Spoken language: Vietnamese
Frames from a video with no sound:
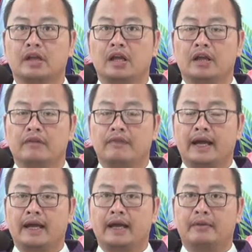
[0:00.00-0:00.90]

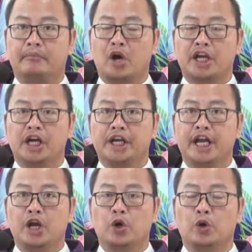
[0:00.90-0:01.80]
Và mọi người
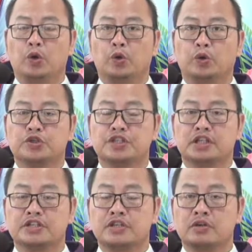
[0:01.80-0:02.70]
đều sừng
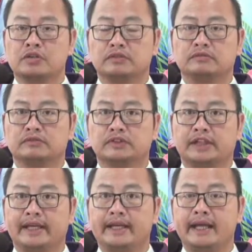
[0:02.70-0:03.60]
sốt,
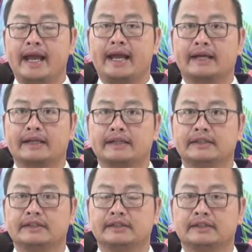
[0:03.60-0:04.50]
kinh ngạc,
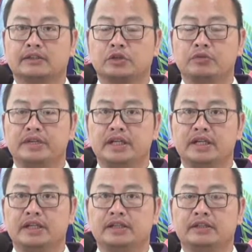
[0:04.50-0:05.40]
cũng
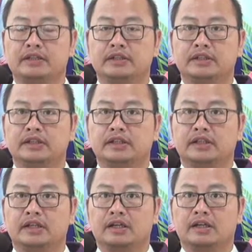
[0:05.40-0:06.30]
như
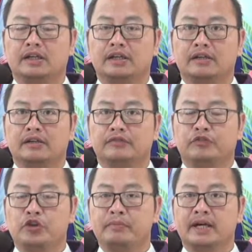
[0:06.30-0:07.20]

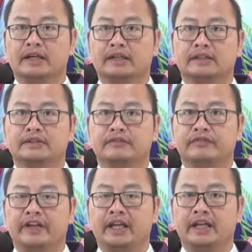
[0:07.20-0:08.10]
vui mừng
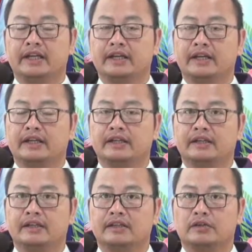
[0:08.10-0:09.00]
vì
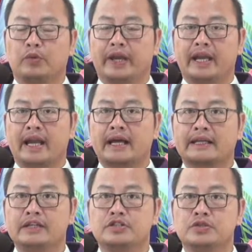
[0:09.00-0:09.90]
quyền năng
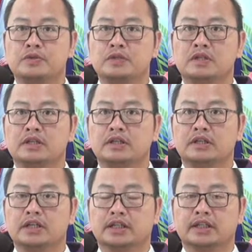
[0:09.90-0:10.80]
Thiên Chúa
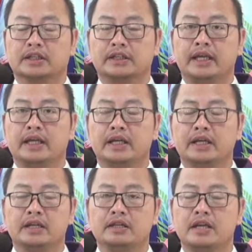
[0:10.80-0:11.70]
được thực thi nơi
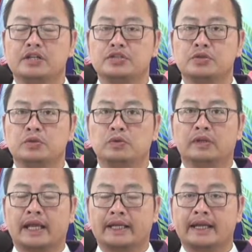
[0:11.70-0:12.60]
Đức Giêsu
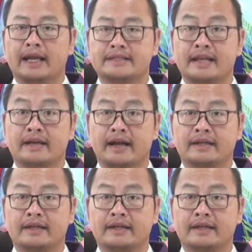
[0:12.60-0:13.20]
thành Nazareth.